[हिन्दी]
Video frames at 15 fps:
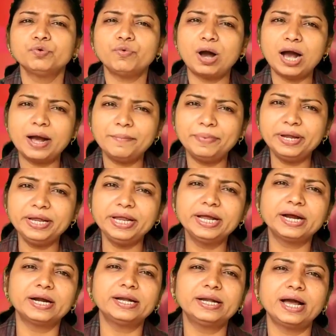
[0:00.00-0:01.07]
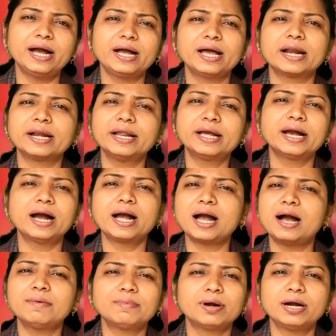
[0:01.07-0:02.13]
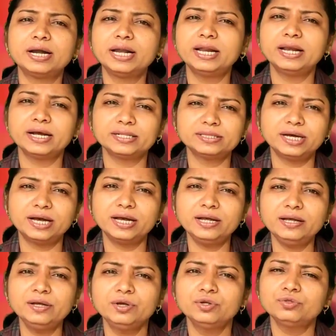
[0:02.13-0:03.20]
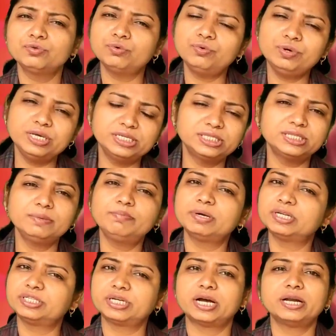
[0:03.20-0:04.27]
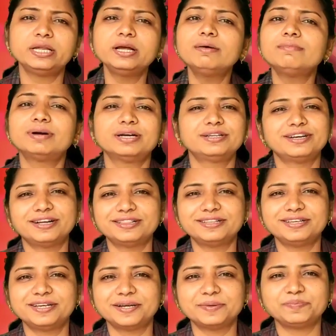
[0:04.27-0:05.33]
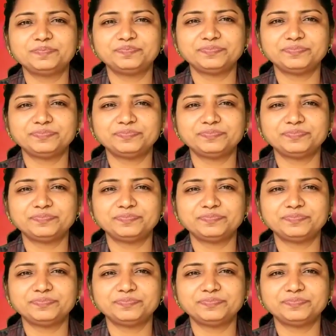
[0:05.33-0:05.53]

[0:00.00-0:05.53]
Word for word: वहाँ पे इकट्ठा करने का काम करने लगता है तो इससे परेशानियाँ बढ़ जाती हैं